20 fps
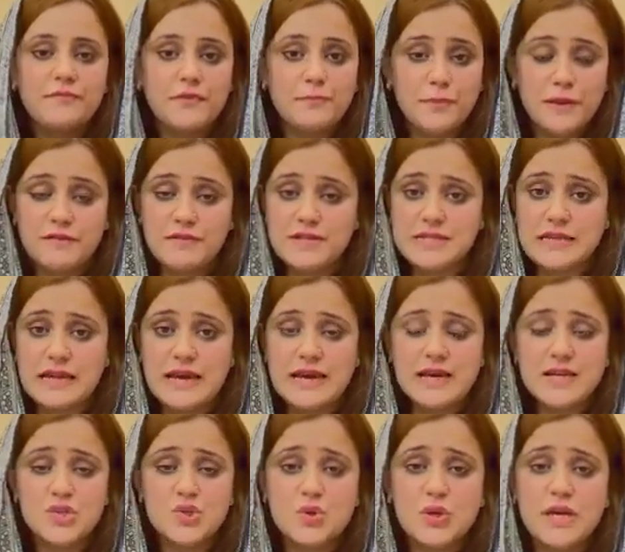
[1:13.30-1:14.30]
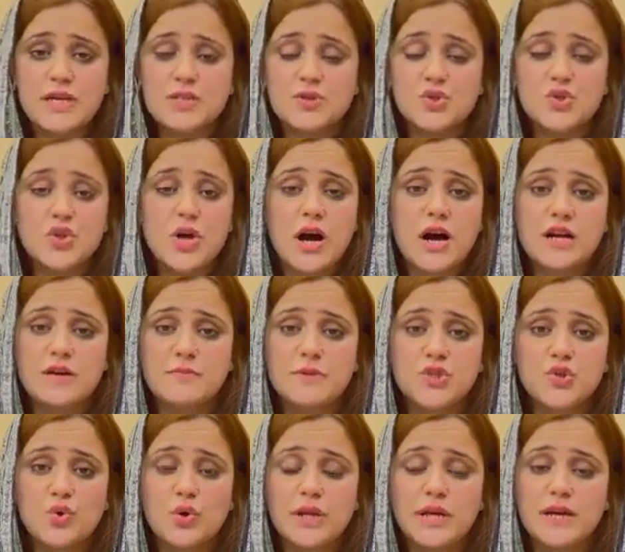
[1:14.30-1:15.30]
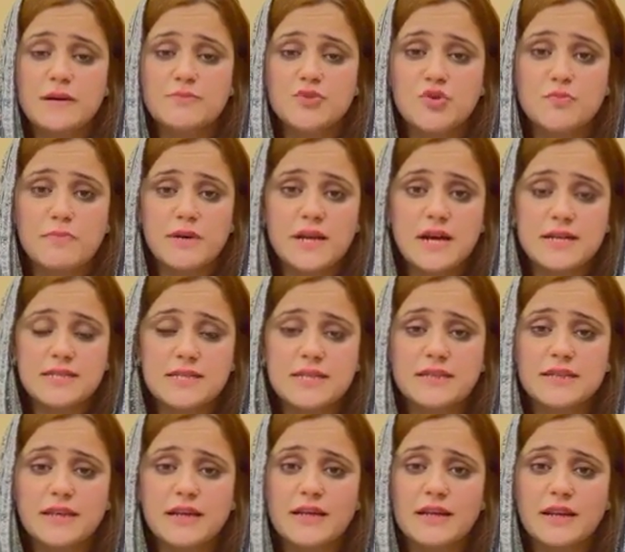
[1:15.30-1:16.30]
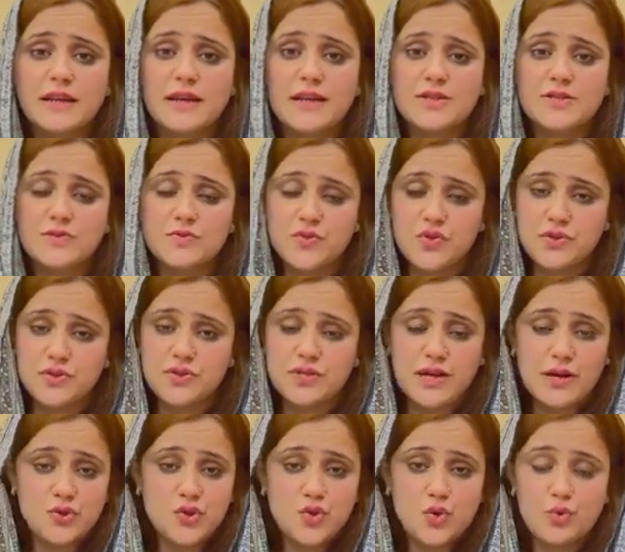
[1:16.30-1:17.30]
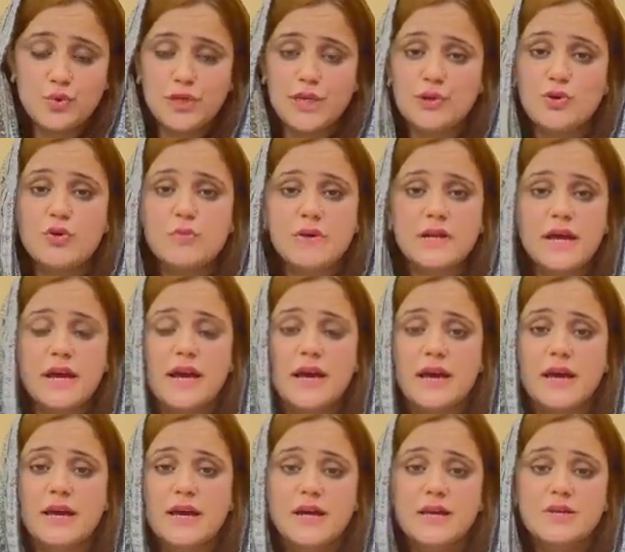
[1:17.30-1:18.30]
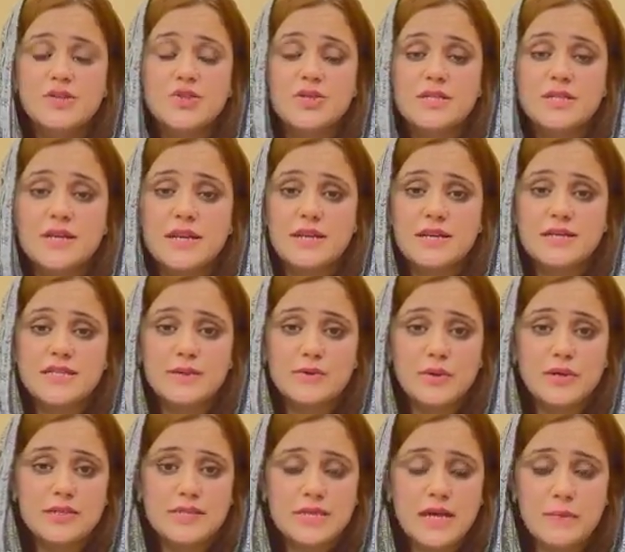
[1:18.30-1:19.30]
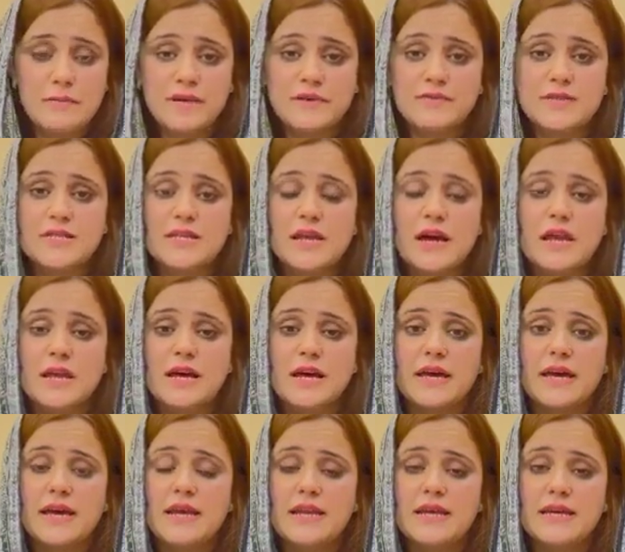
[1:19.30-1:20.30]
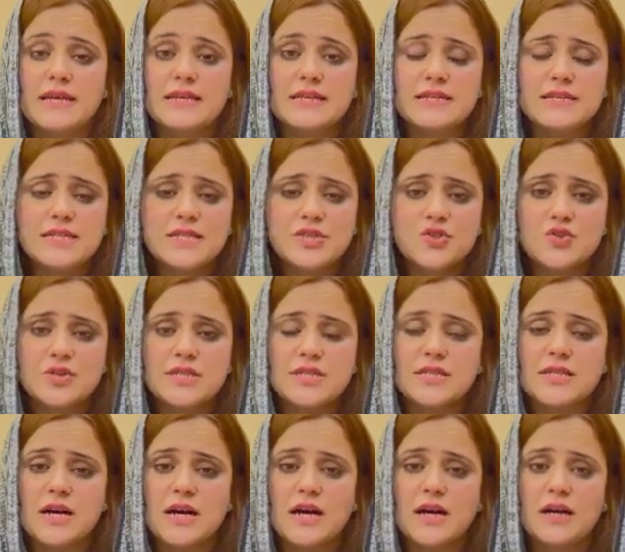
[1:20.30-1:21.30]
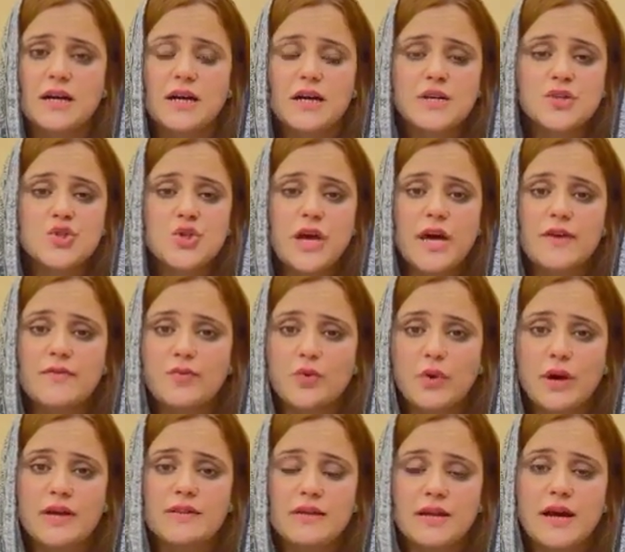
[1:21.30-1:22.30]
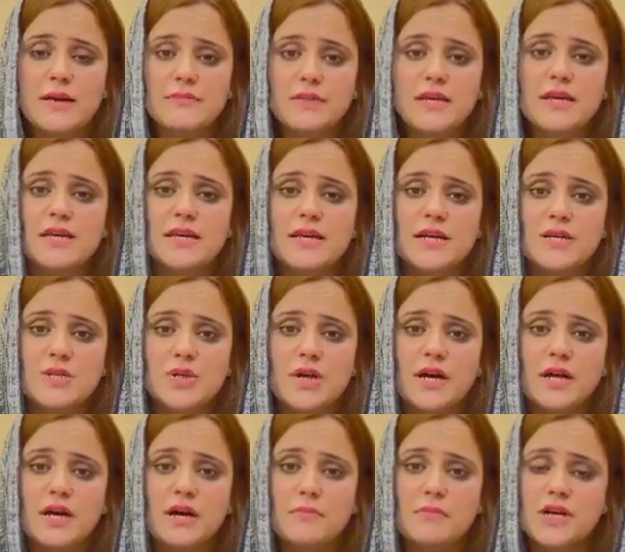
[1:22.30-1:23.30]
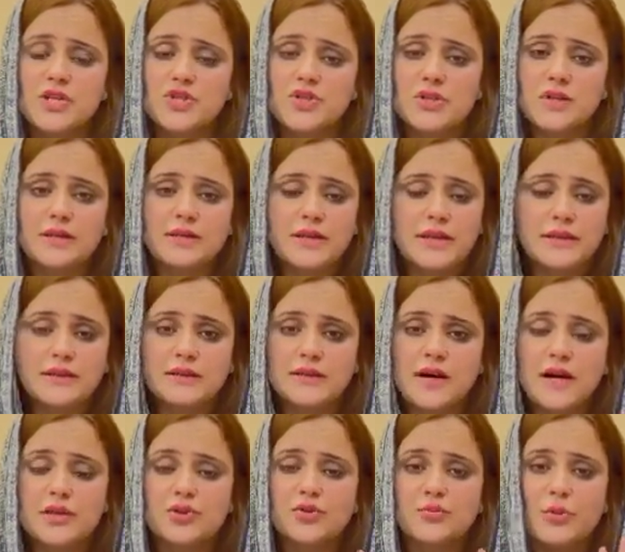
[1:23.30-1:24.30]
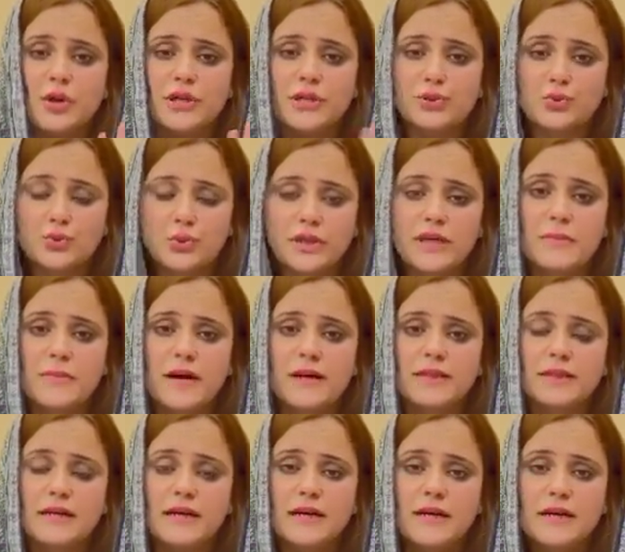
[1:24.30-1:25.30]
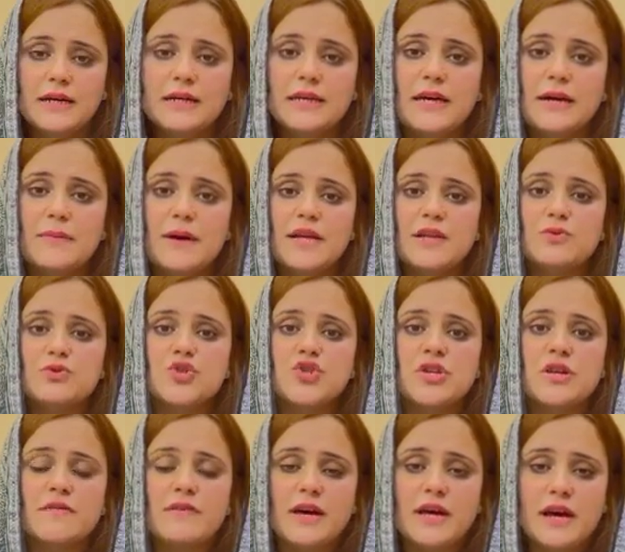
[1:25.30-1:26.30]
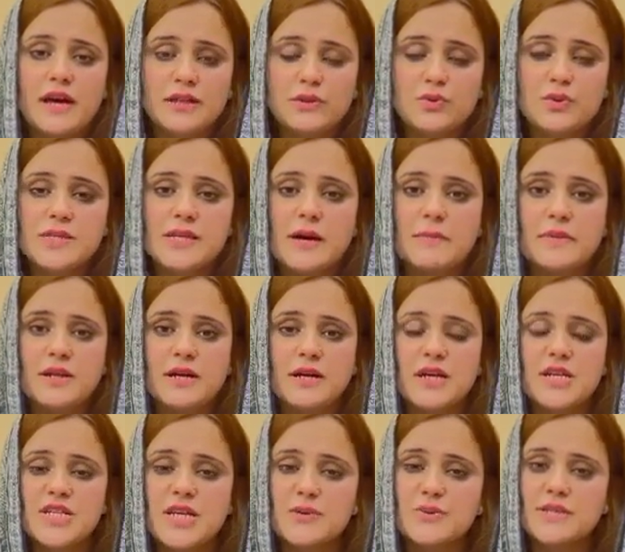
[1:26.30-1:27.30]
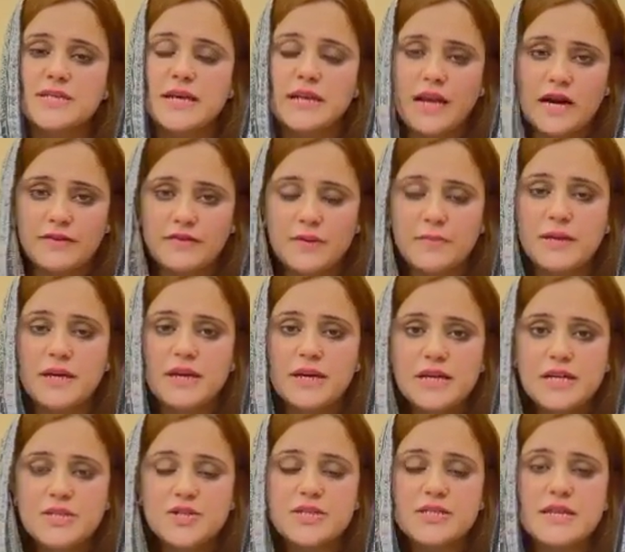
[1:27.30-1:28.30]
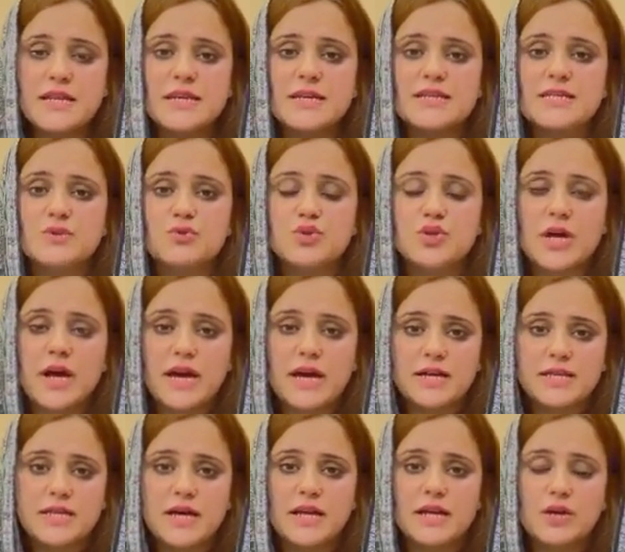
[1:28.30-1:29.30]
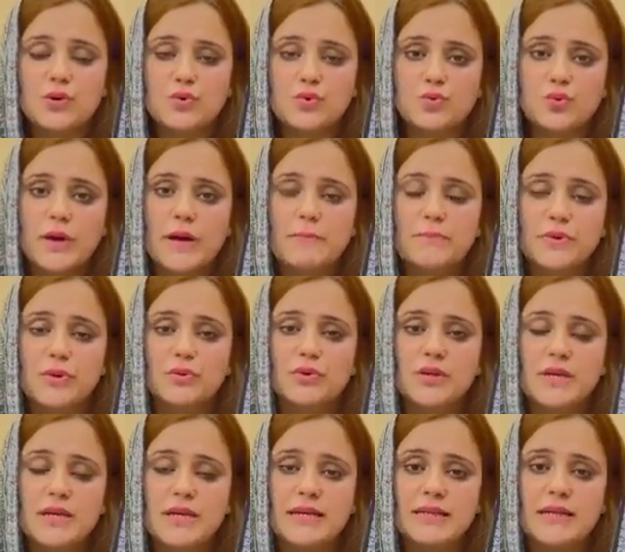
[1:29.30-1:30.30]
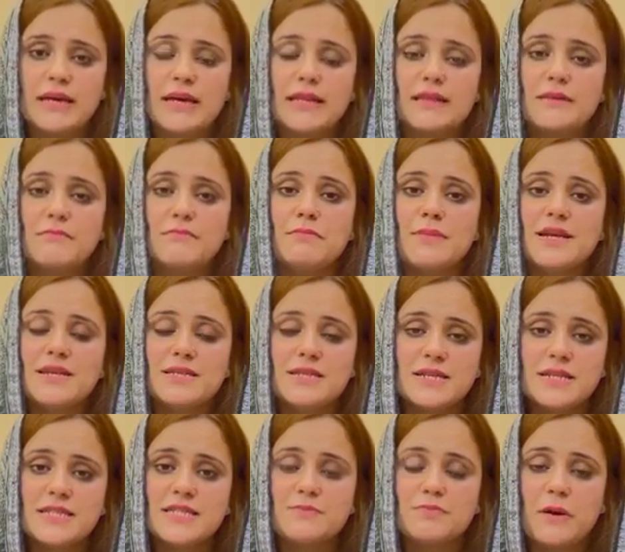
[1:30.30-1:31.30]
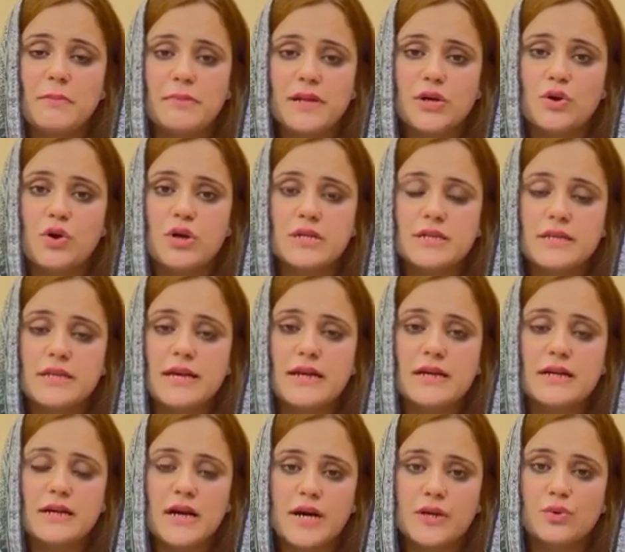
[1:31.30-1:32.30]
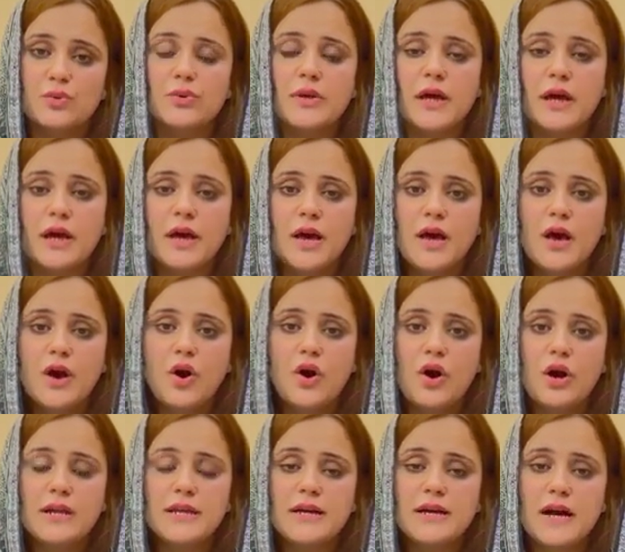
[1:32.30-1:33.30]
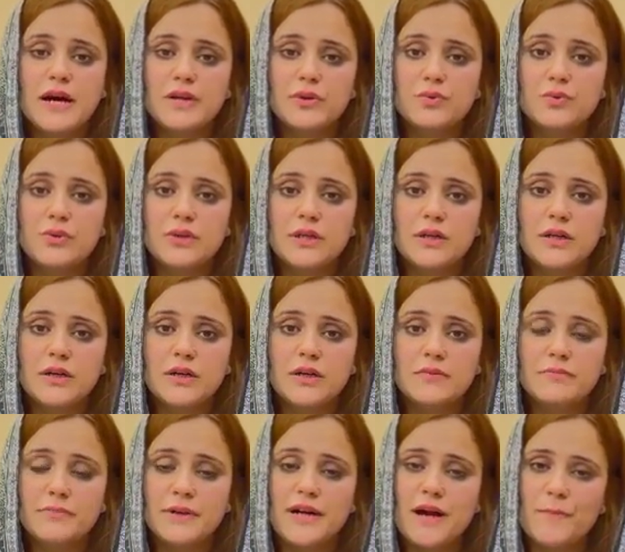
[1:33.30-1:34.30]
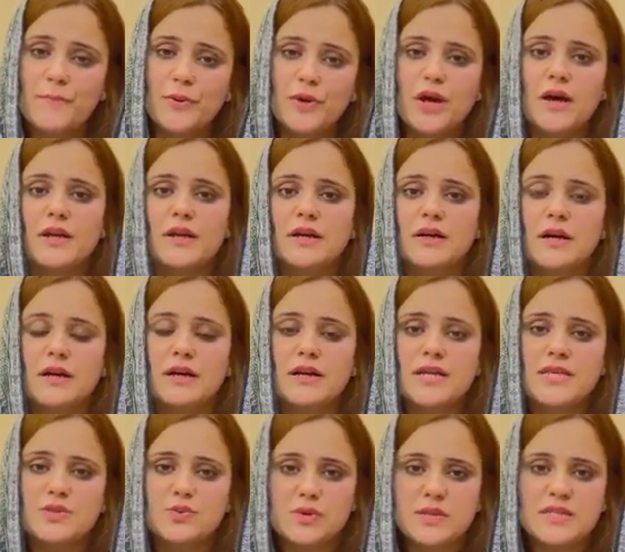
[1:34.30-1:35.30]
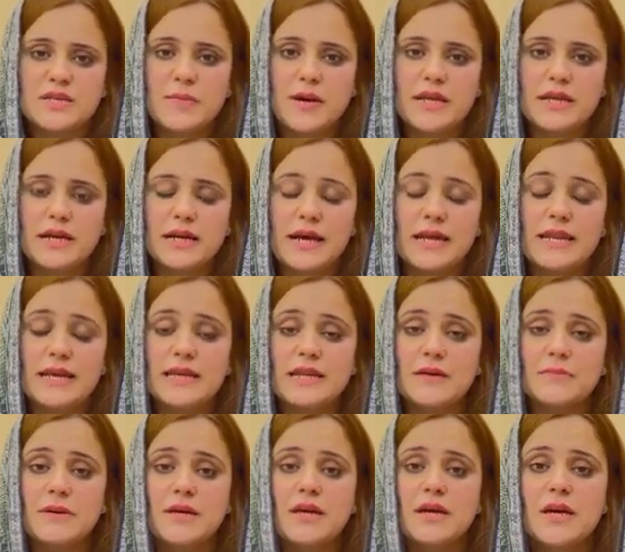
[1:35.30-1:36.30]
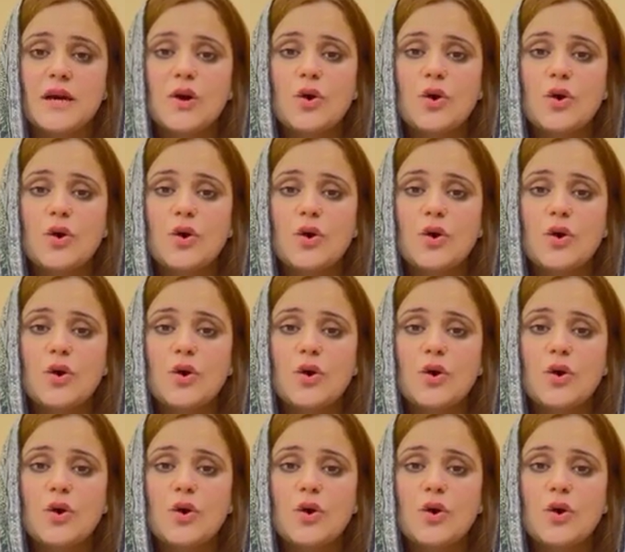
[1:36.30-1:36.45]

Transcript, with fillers: परवेज अलाई का जो केस और जो आंख मचोली हम जो मनाजर देख रहे हैं जो जो उनकी उम्र है जिस तरीके से वो एक सबक वजर अला है लेकिन किसी चीज़ का जो है वो एहतराम नहीं किया जा रहा माशरती इकतदार तो बहुत दूर की बात है कि हमारी कुछ रवायात को सामने रखा जाए उसके अलावा भी जिस तरीके से उठाया जा रहा है लोगों को एम पी ओ थ्री के तहत ही मेंटेनेंस पब्लिक ऑर्डर एक कानून है और ये कानून बड़ा पुराना अंग्रेज़ों के ज़माने का है लेकिन अभी